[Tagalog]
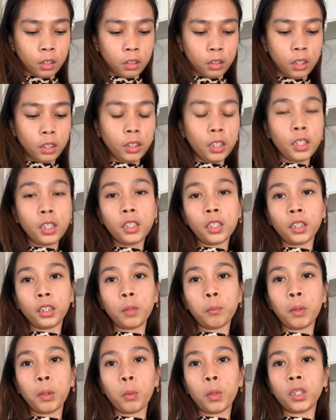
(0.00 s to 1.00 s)
hindi rin
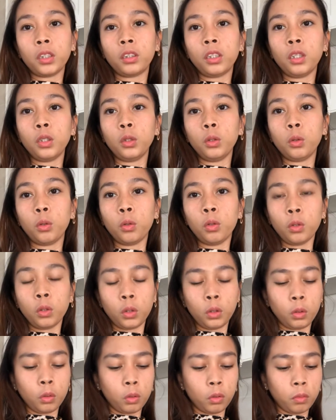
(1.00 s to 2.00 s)
natin maiwasan no
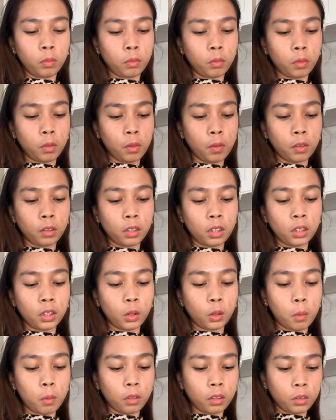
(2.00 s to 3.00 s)
yung kasi kung,